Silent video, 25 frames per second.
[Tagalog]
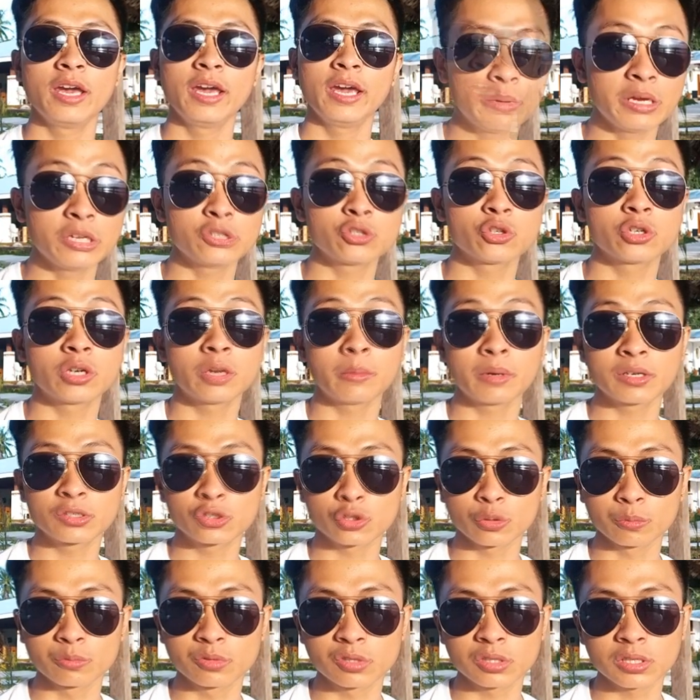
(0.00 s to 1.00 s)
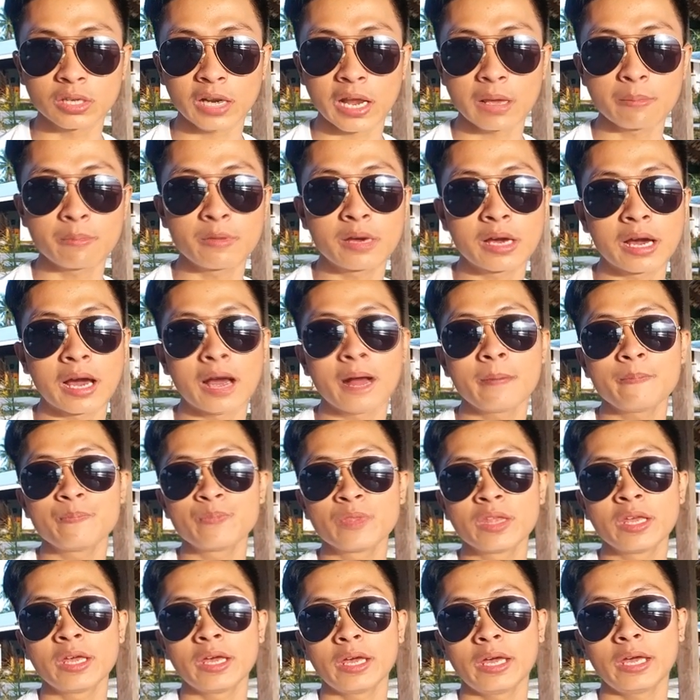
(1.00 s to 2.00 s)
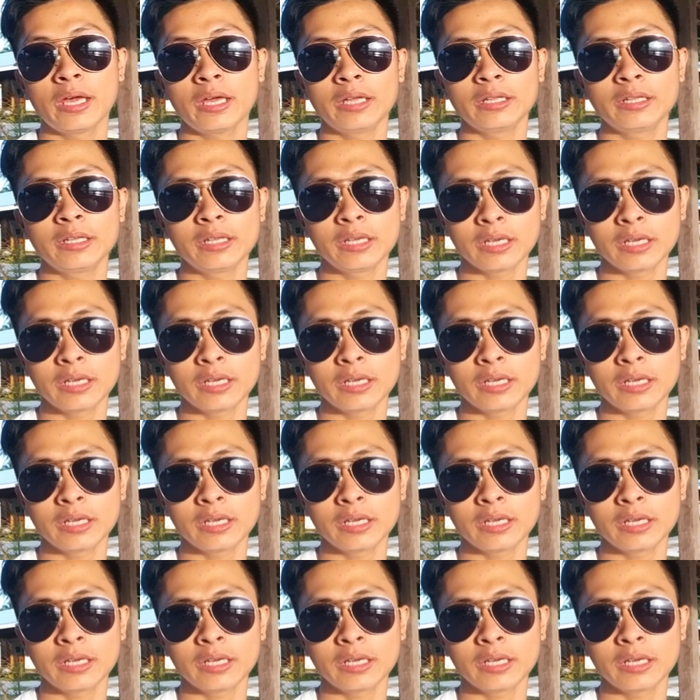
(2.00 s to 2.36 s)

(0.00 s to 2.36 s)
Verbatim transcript: Make sure na mag-subscribe ka and